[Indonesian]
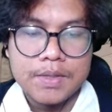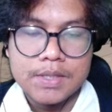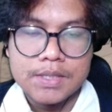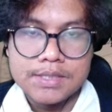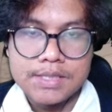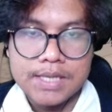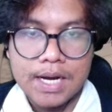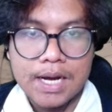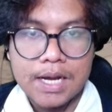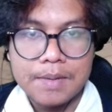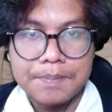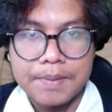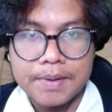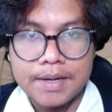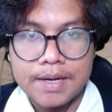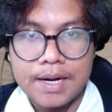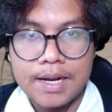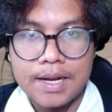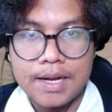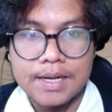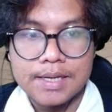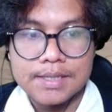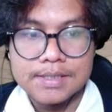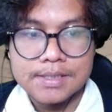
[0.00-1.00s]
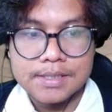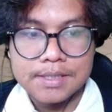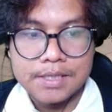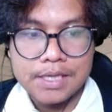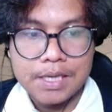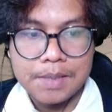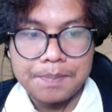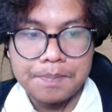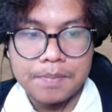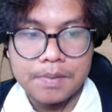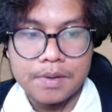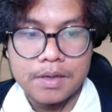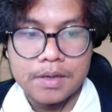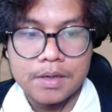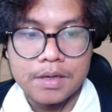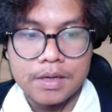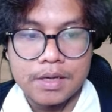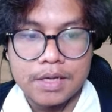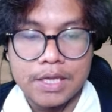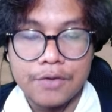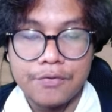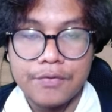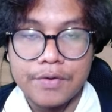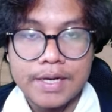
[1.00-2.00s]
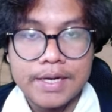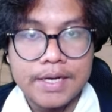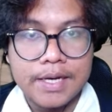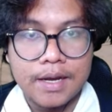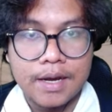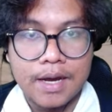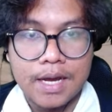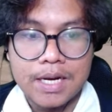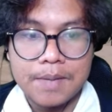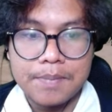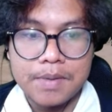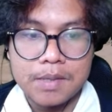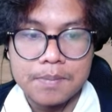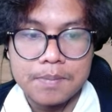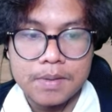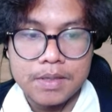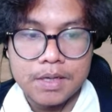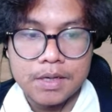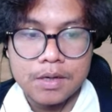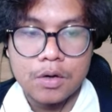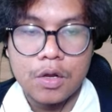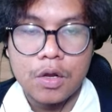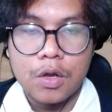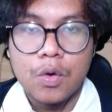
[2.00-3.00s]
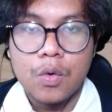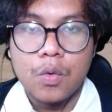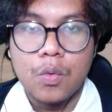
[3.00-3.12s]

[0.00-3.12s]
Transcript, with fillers: jangan pernah ngeskip uh, event ini karena bener-bener